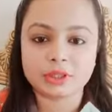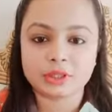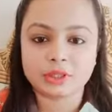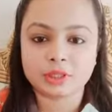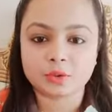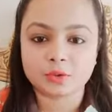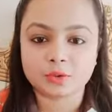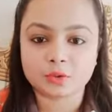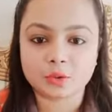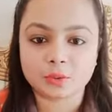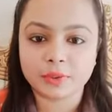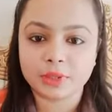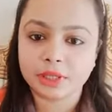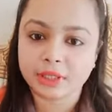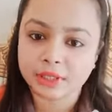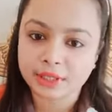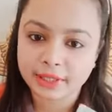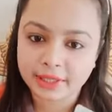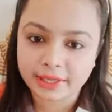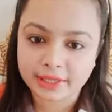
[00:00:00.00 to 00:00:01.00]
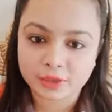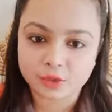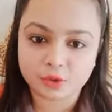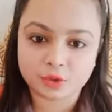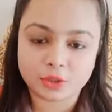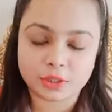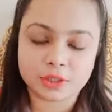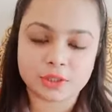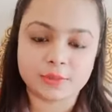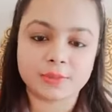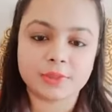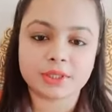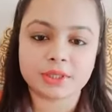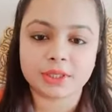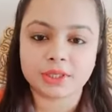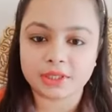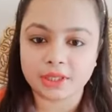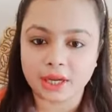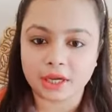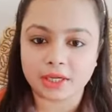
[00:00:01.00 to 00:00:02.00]
জেলটা ইউজ করবেন এটা র্যাশ চলে যাবে
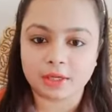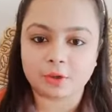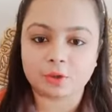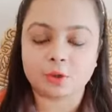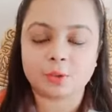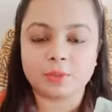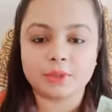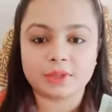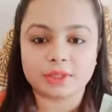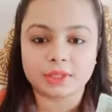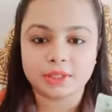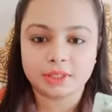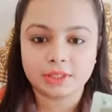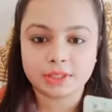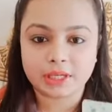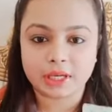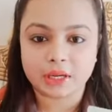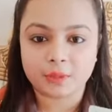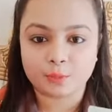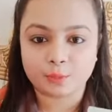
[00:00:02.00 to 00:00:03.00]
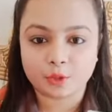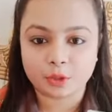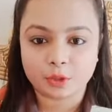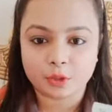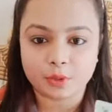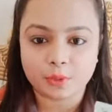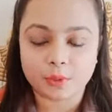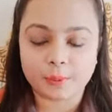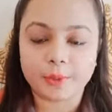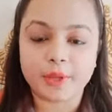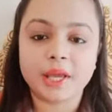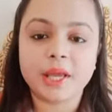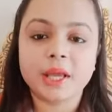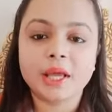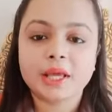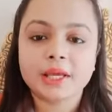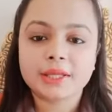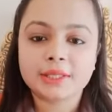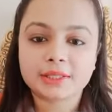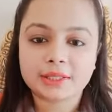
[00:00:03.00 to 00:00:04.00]
স্কিন ঠান্ডা করবে স্কিনের জ্বালা পোড়া কমাবে
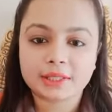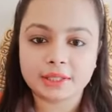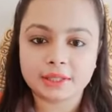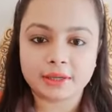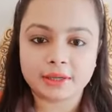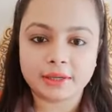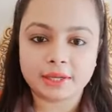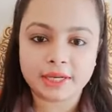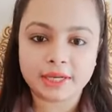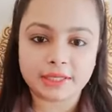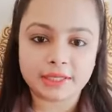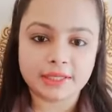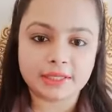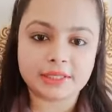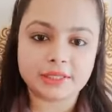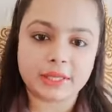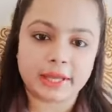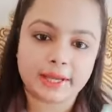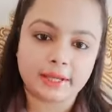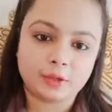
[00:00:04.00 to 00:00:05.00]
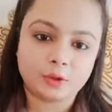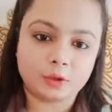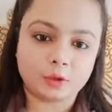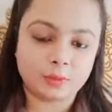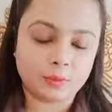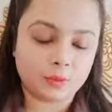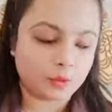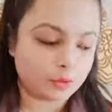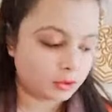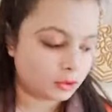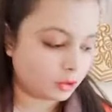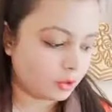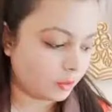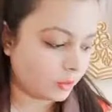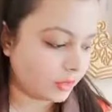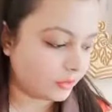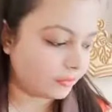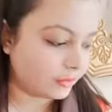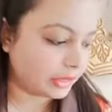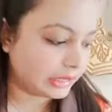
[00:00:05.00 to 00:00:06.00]
স্কিনের রেডনেস একদমই হচ্ছে
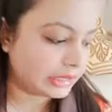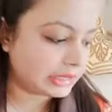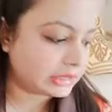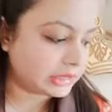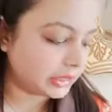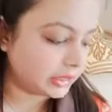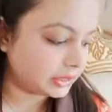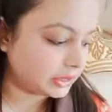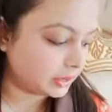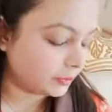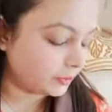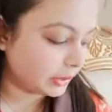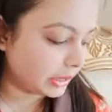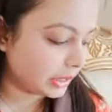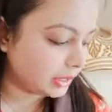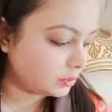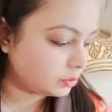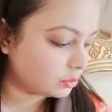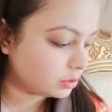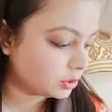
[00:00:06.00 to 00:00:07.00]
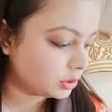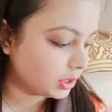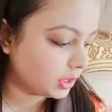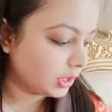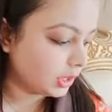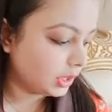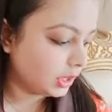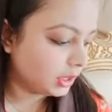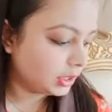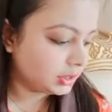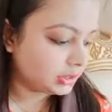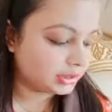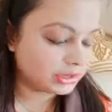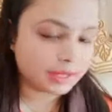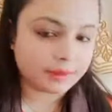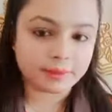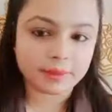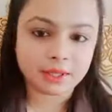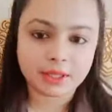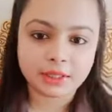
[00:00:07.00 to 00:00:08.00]
কমায় ফেলে এটা এটার প্রাইস হচ্ছে
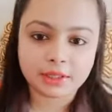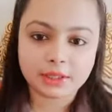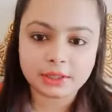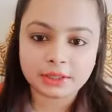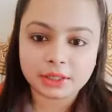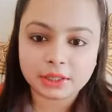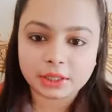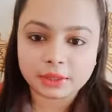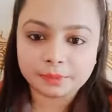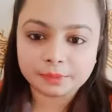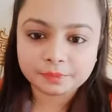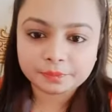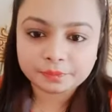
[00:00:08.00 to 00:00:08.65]
সেভেন টাকা